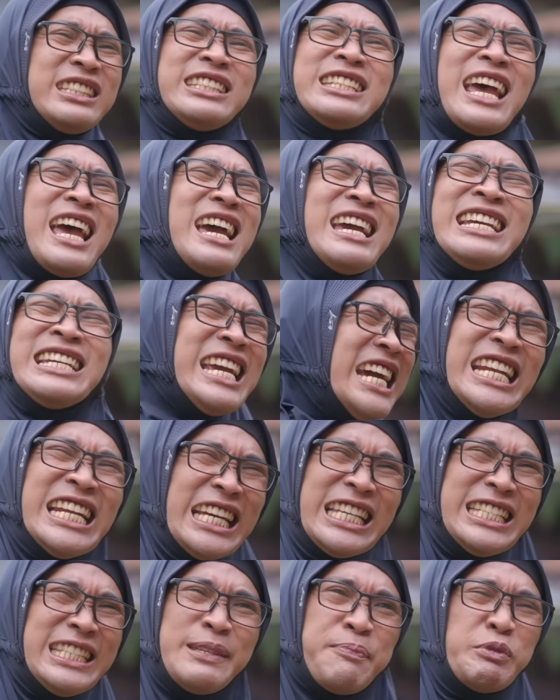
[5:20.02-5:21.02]
Jangan
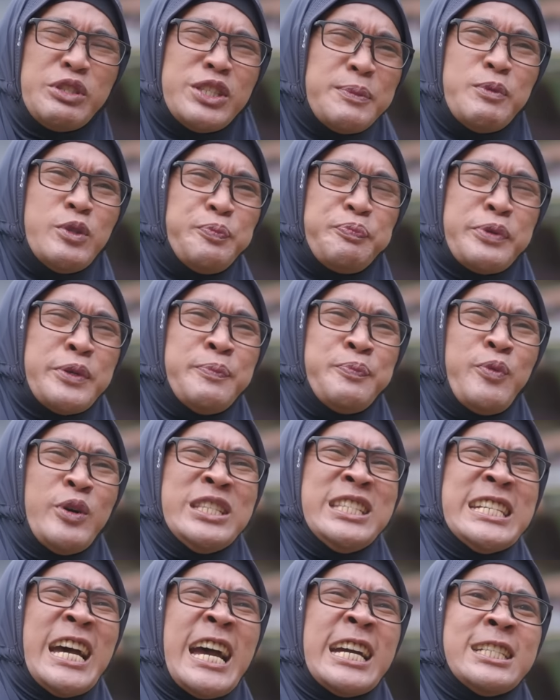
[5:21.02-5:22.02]
lagi sebut-sebut perempuan
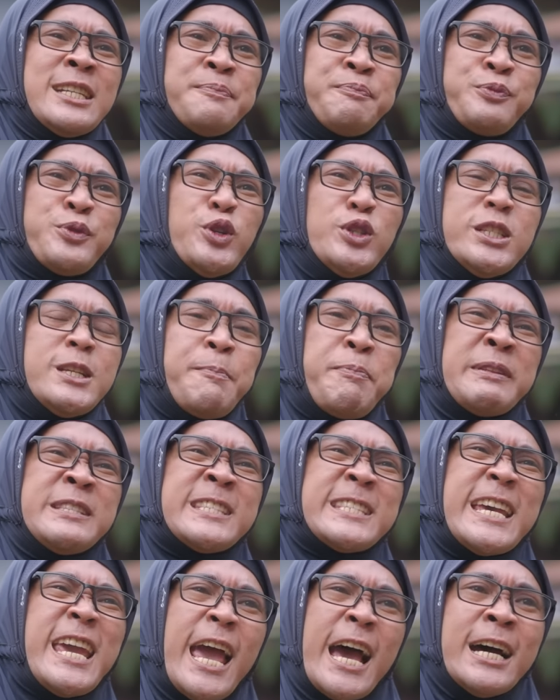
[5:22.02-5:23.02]
jahanam itu di depan
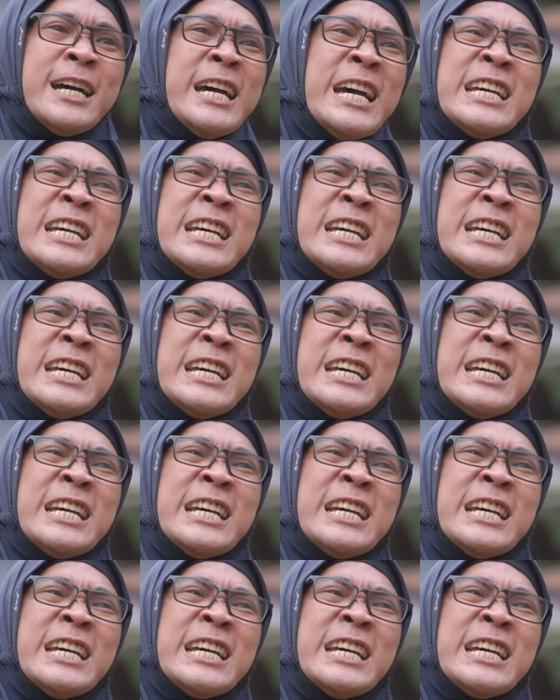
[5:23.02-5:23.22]
saya.